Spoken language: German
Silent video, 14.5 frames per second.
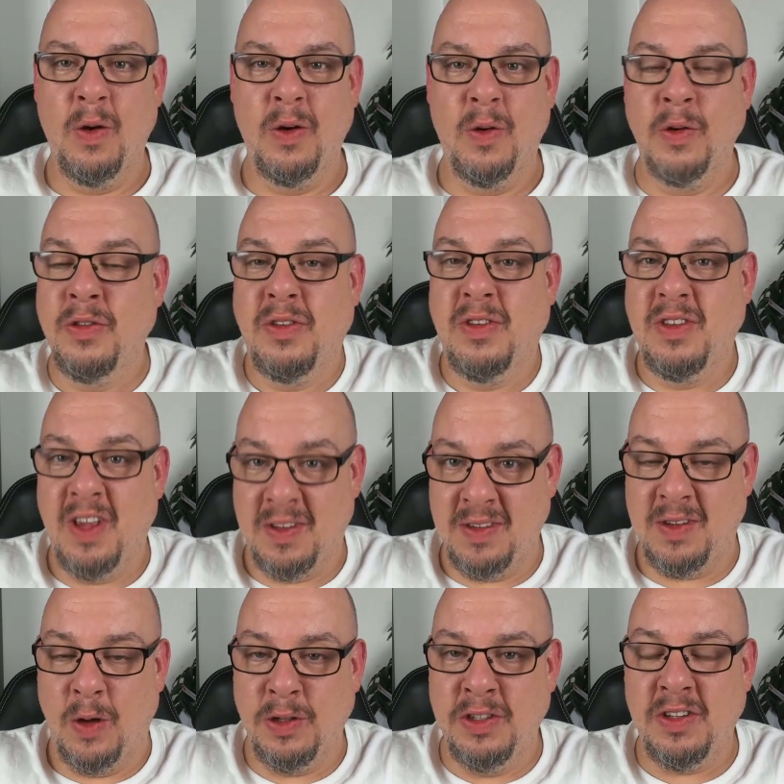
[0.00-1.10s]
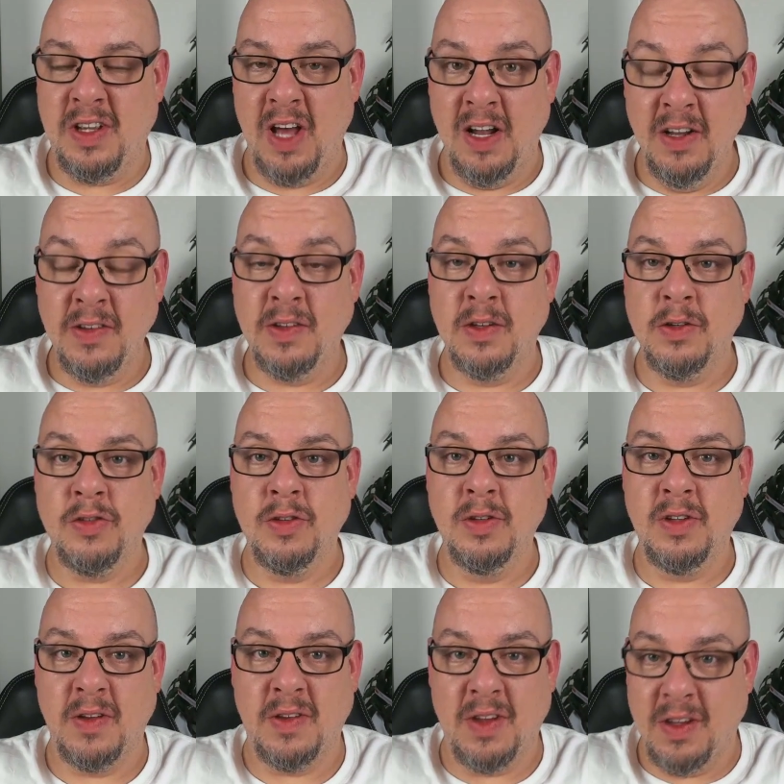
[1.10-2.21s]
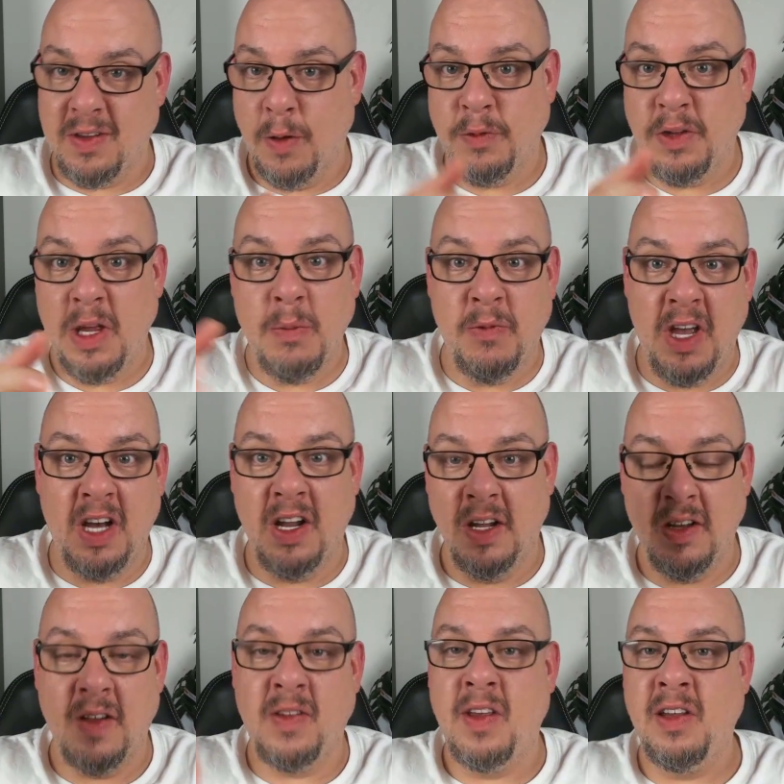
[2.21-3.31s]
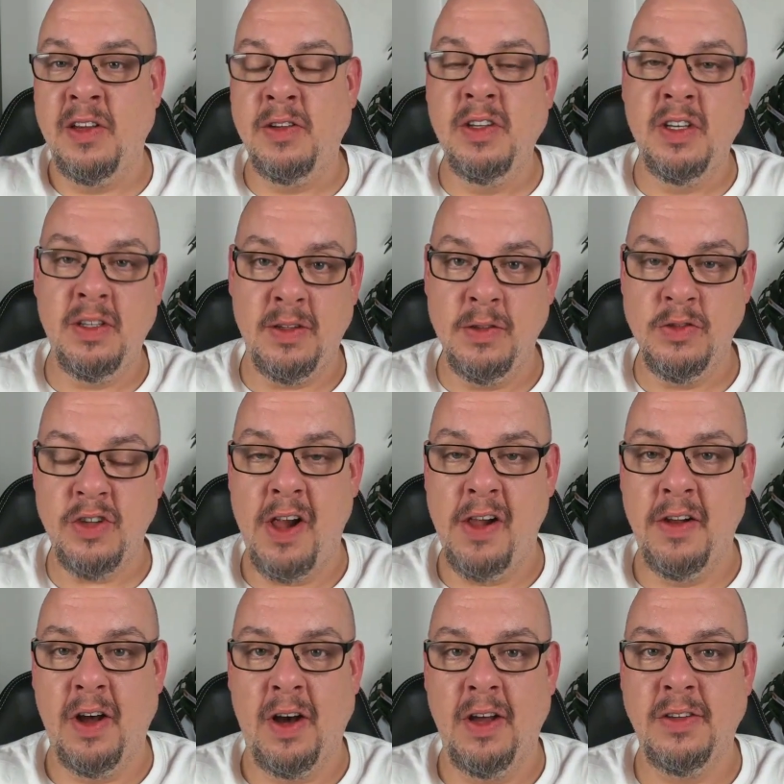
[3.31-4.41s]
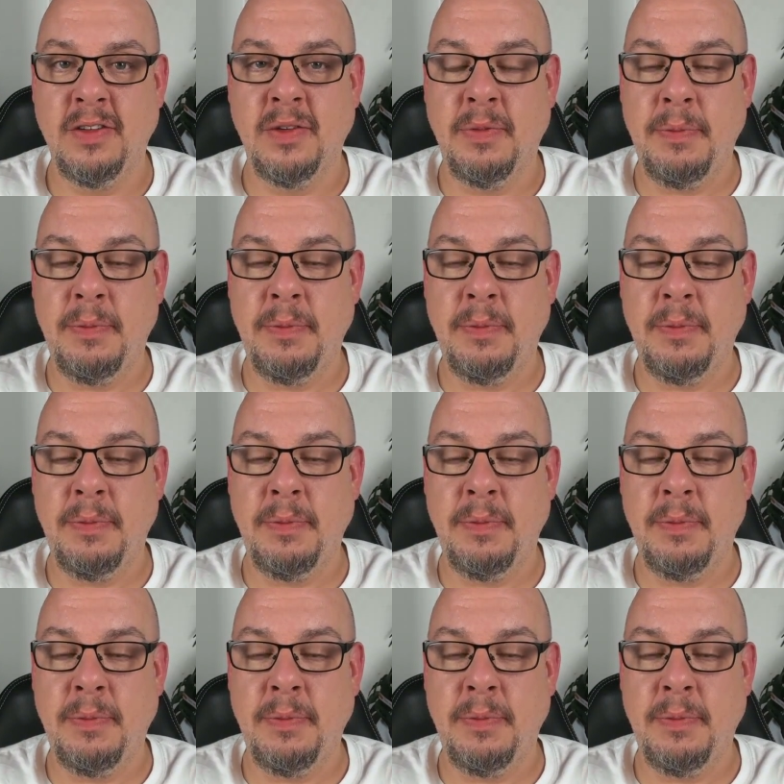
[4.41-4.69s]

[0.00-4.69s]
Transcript: Und das ist auch nicht realistisch, dass das auf dem Wege dann tatsächlich die richtigen Stellen erreicht.